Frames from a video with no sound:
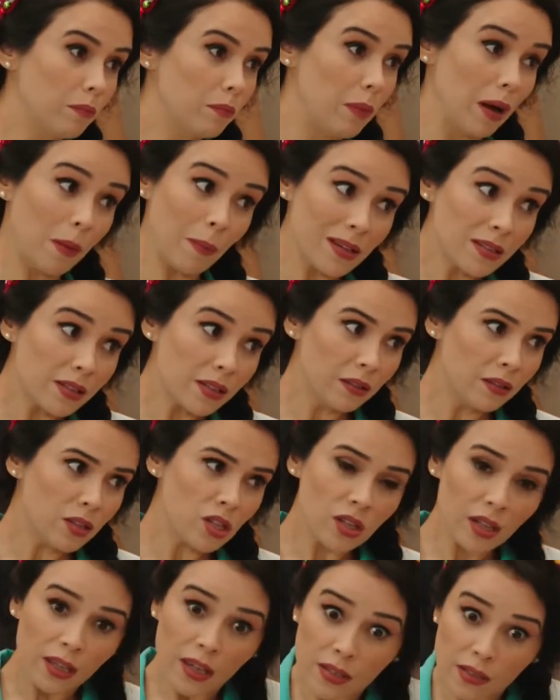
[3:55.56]
Bak ben senin
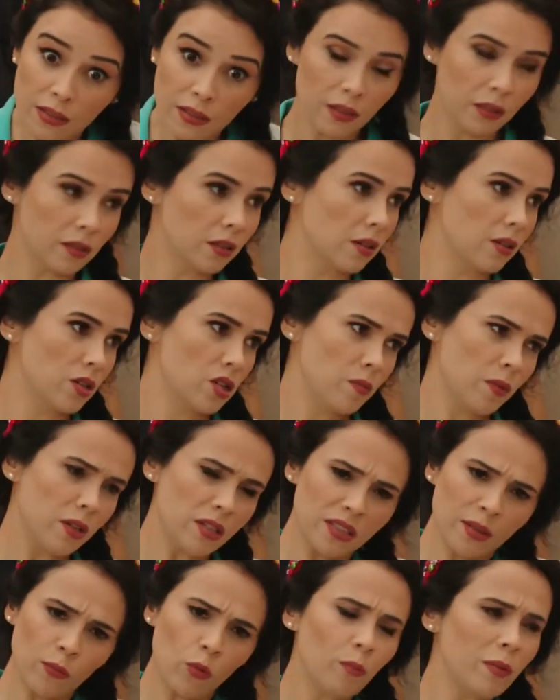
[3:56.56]
işine kesinlikle karışmak
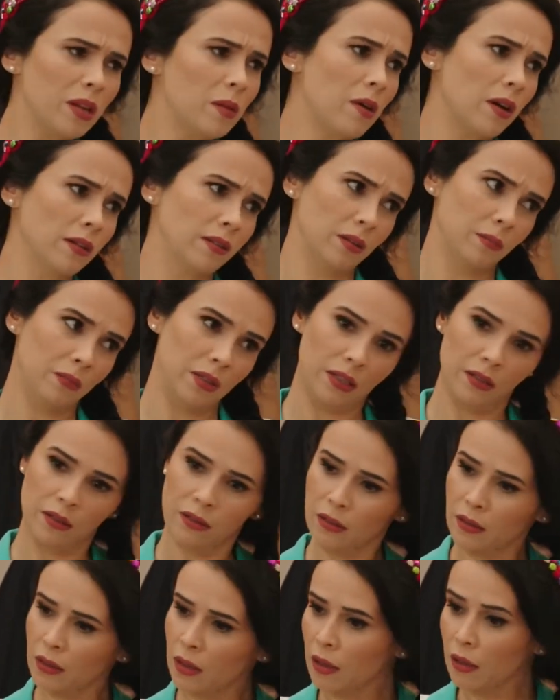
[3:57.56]
istemiyorum. Benim haddim değil.
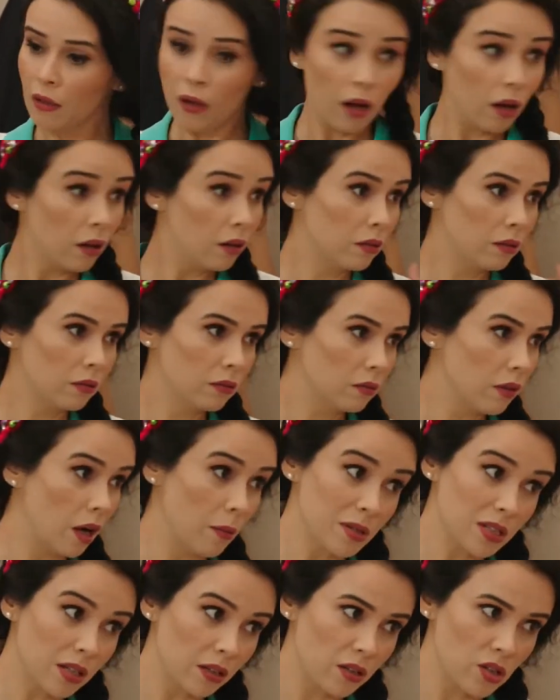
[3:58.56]

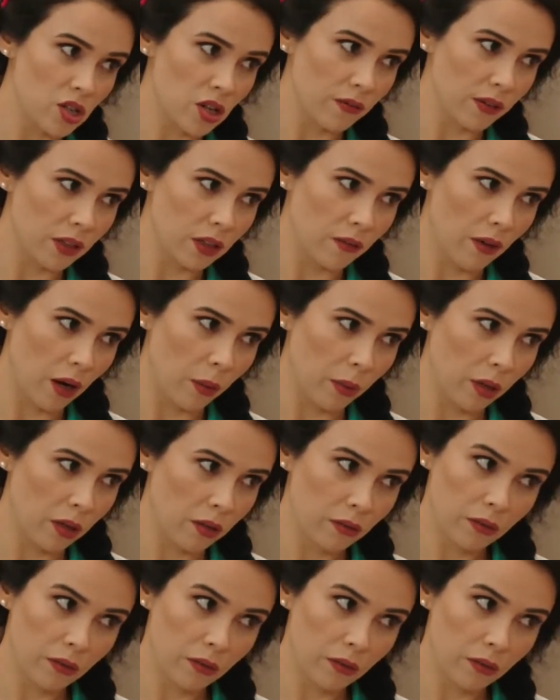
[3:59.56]
Ama sakın şifreni verme.